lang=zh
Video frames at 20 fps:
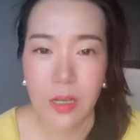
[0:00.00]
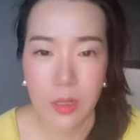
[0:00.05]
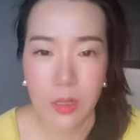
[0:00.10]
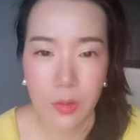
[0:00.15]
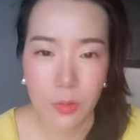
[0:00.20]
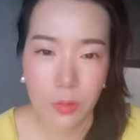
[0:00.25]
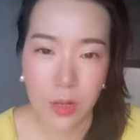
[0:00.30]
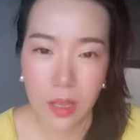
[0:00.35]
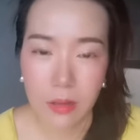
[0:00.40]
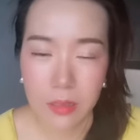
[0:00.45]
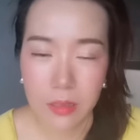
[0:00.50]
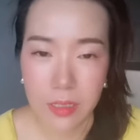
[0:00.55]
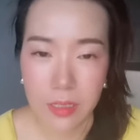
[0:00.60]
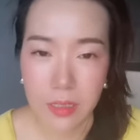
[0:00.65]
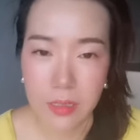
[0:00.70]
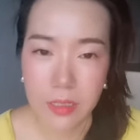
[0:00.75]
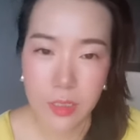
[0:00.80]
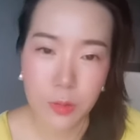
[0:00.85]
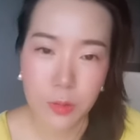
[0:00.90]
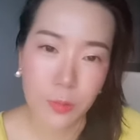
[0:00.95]
很古老
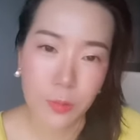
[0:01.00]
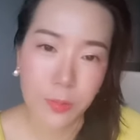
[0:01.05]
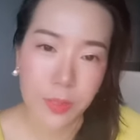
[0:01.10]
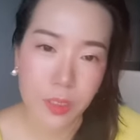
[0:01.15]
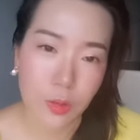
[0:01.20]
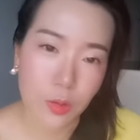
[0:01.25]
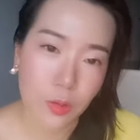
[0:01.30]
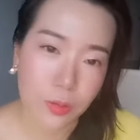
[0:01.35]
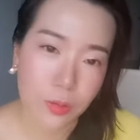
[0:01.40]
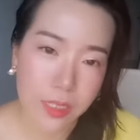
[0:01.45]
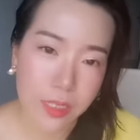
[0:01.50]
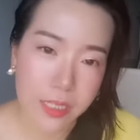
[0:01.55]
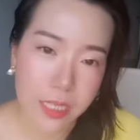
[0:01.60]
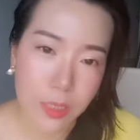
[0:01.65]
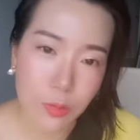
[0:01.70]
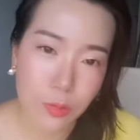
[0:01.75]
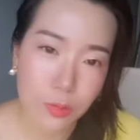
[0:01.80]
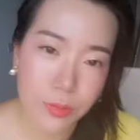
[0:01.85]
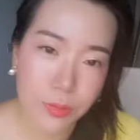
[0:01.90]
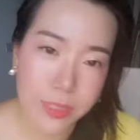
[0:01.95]
的这种品种呢
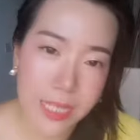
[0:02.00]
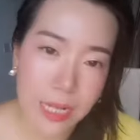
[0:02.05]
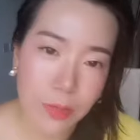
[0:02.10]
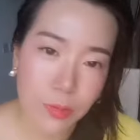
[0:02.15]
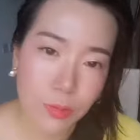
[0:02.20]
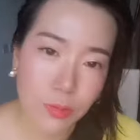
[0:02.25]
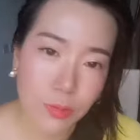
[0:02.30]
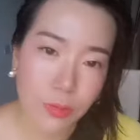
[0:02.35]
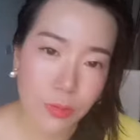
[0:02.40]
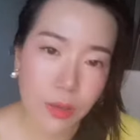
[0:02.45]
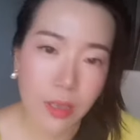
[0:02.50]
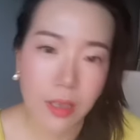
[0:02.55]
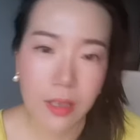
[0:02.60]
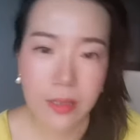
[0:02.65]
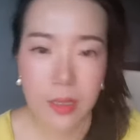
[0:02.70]
延续下去。